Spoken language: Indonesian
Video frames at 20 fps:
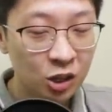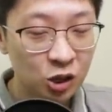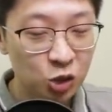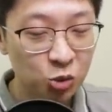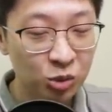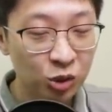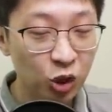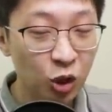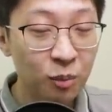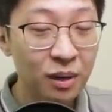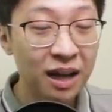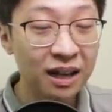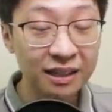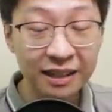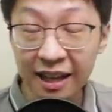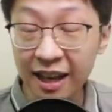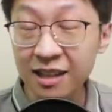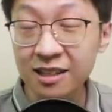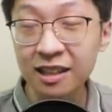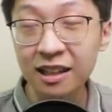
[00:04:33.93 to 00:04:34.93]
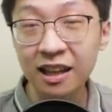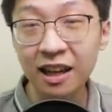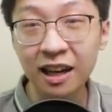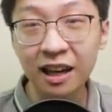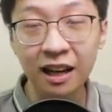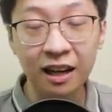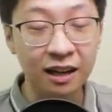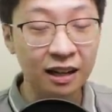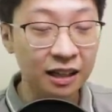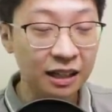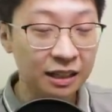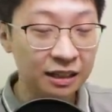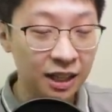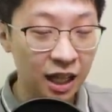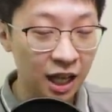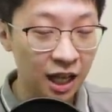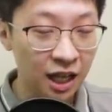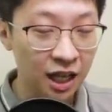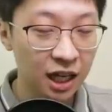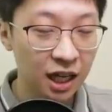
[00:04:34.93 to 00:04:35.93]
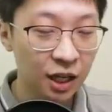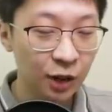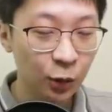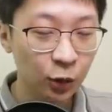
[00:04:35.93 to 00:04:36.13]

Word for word: cuman gue bahagia aja ya karena kita